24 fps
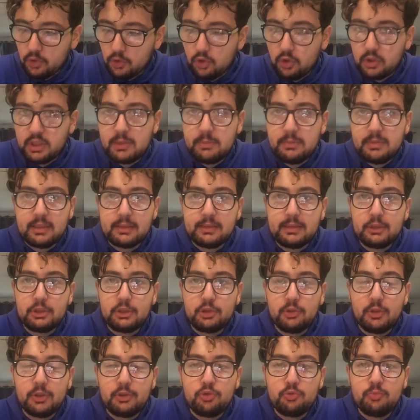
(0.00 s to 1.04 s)
Quand Kim
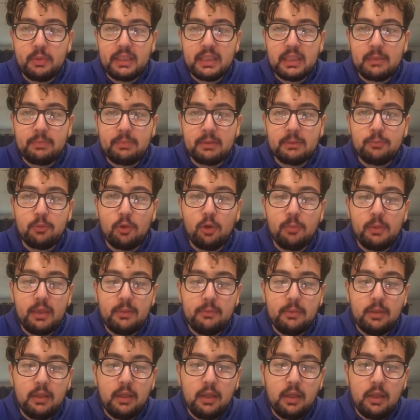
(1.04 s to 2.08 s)
Kardashian ne joue pas, il n'y a pas de
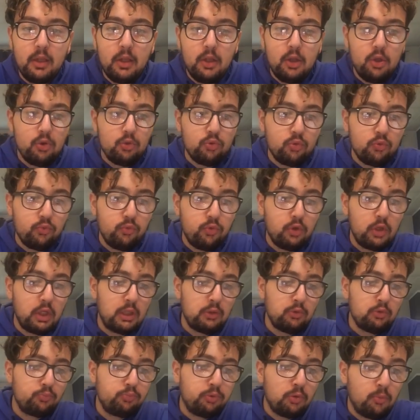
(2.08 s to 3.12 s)
problème. Donc voilà,
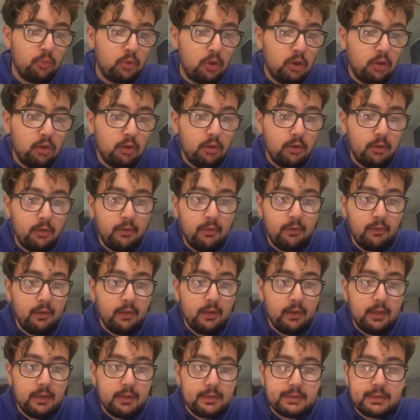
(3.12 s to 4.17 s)
donc pour moi, euh,
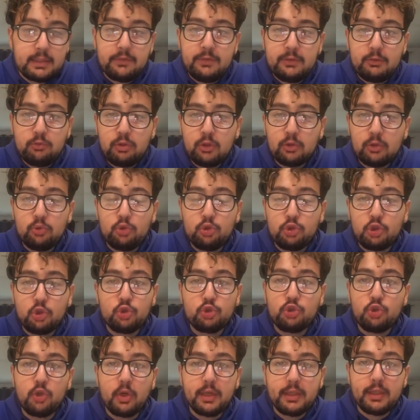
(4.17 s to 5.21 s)
cette victoire ne
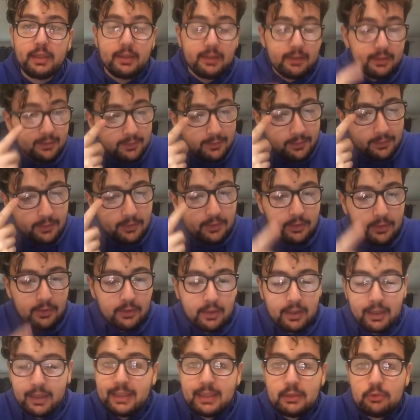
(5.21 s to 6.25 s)
change rien,
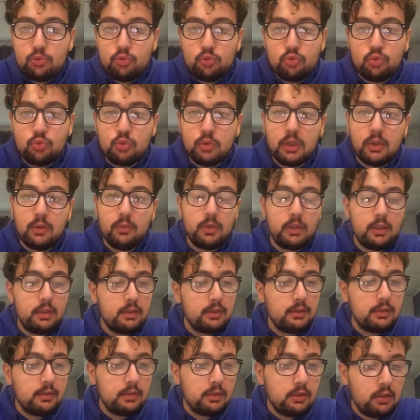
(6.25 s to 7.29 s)
rien du tout. Hein, voilà,
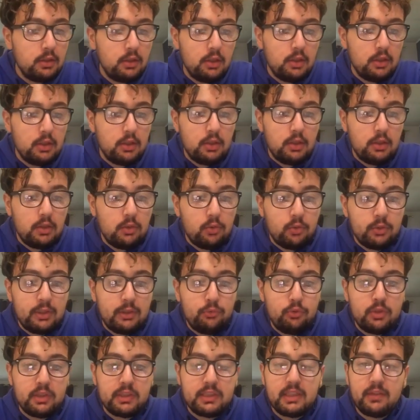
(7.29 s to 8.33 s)
hein. On a
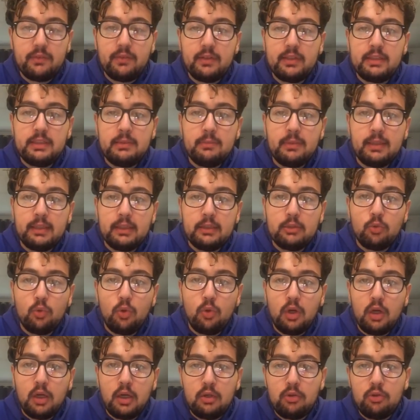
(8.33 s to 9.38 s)
vu un Cavani
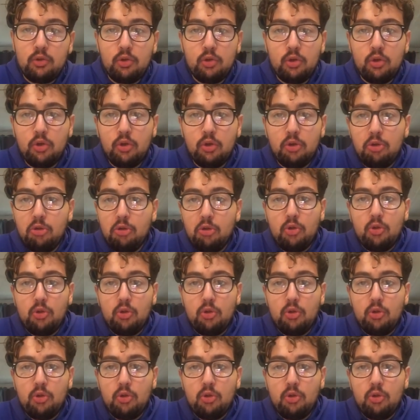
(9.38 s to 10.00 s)
maladroit.